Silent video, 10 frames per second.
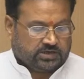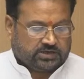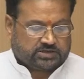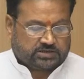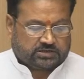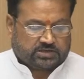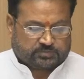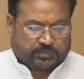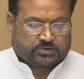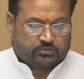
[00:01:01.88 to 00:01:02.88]
और निरीक्षक के
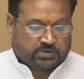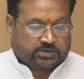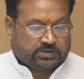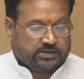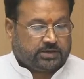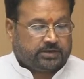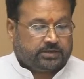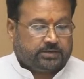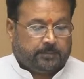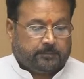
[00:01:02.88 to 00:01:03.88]
दस पद स्वीकृत किए गए
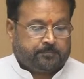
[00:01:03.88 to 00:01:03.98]
हैं